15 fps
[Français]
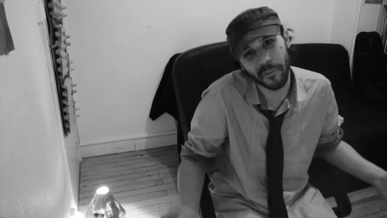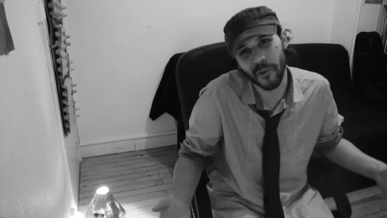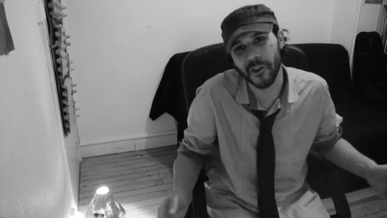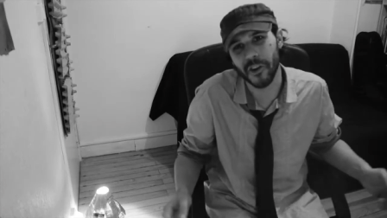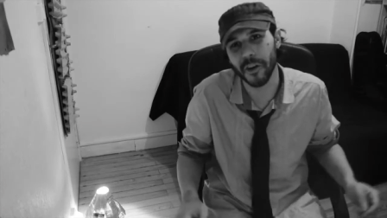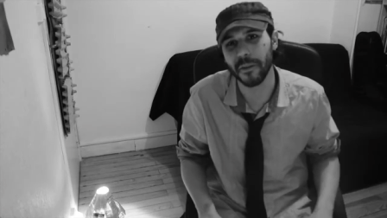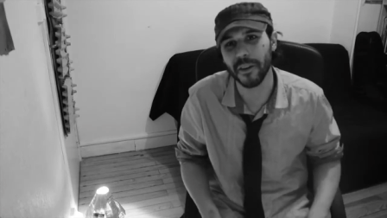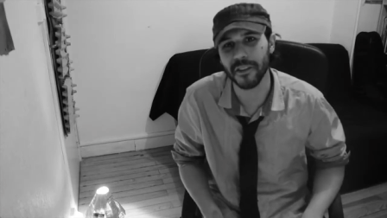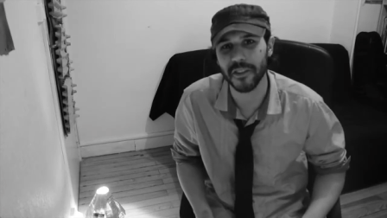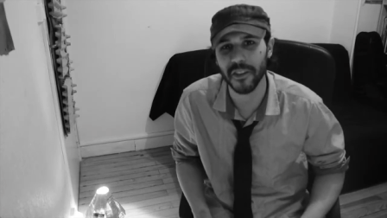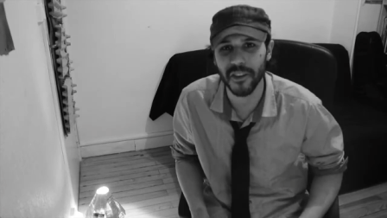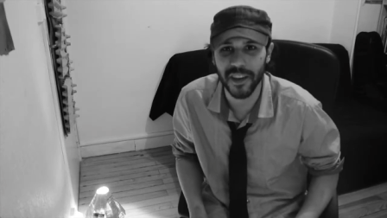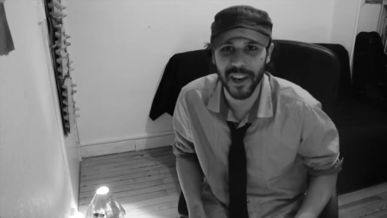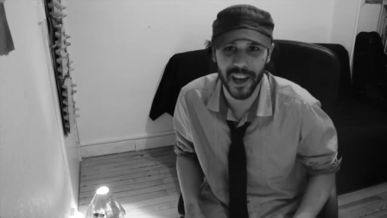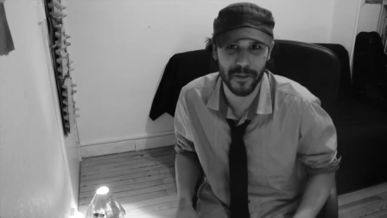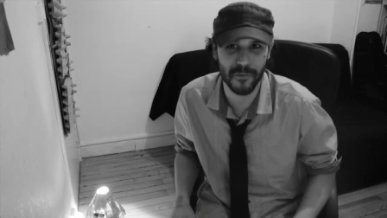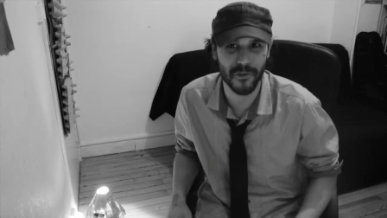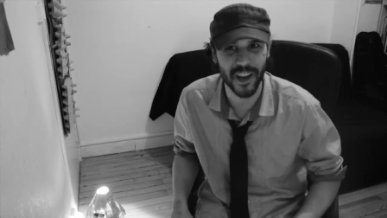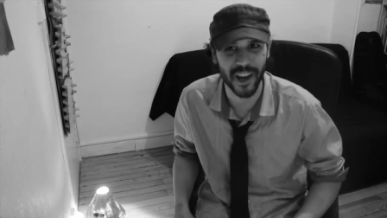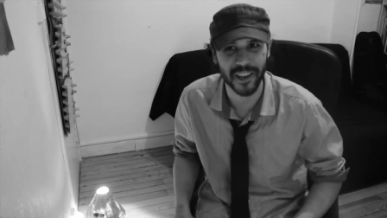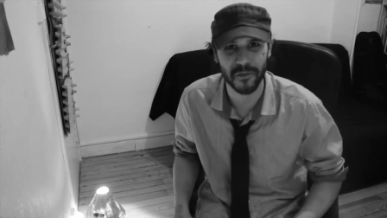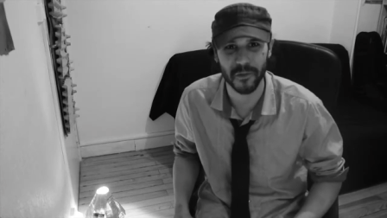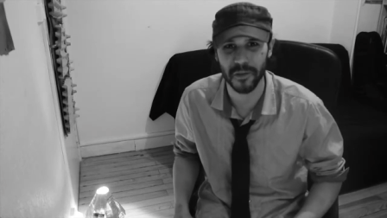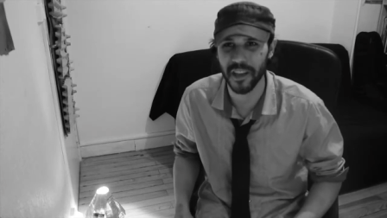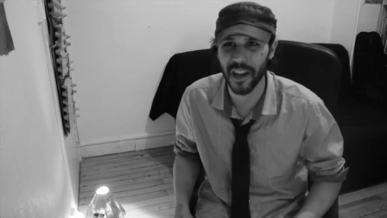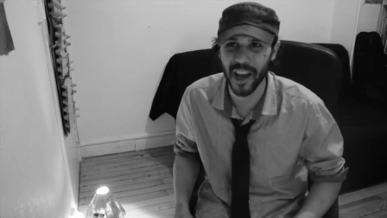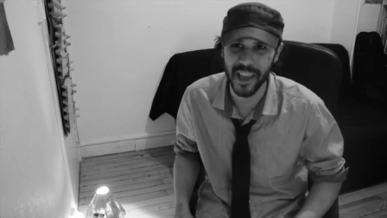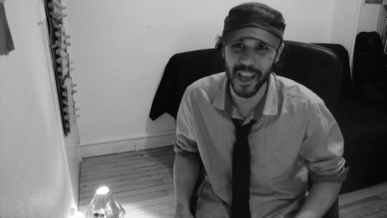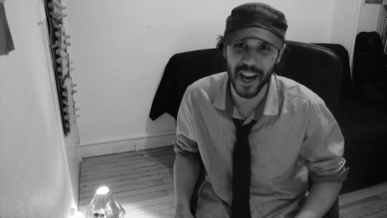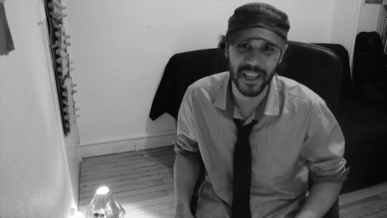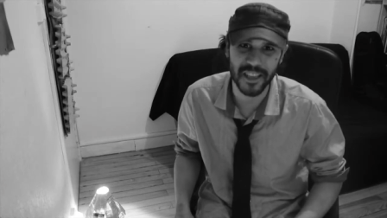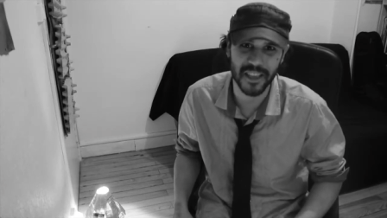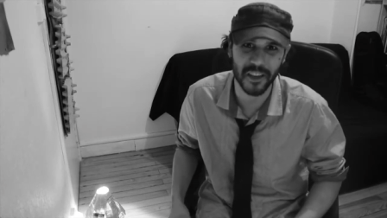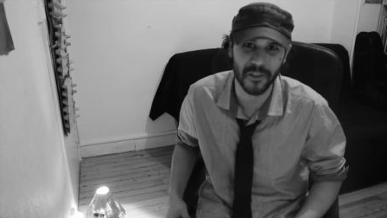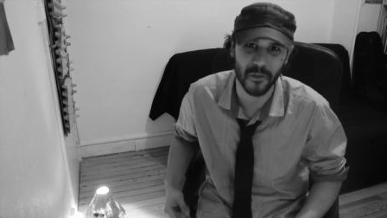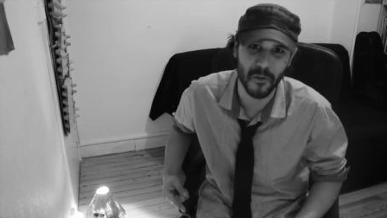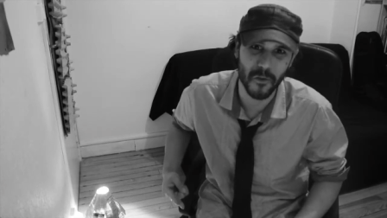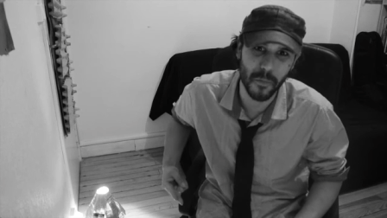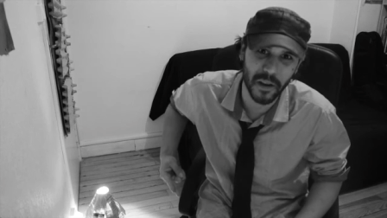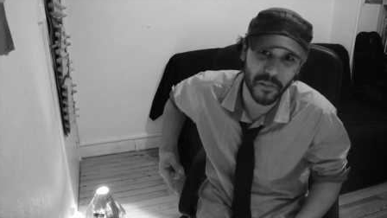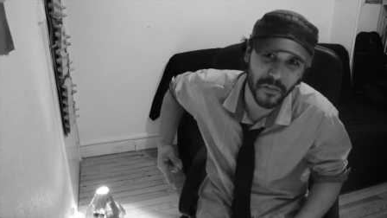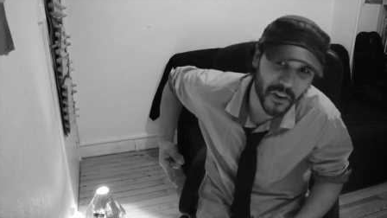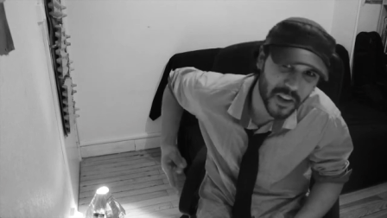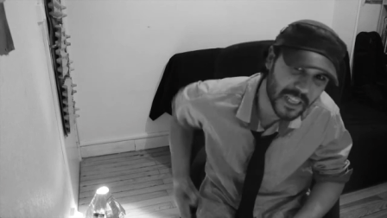mot commençant, la rémunération salariale sert de lubrifiant à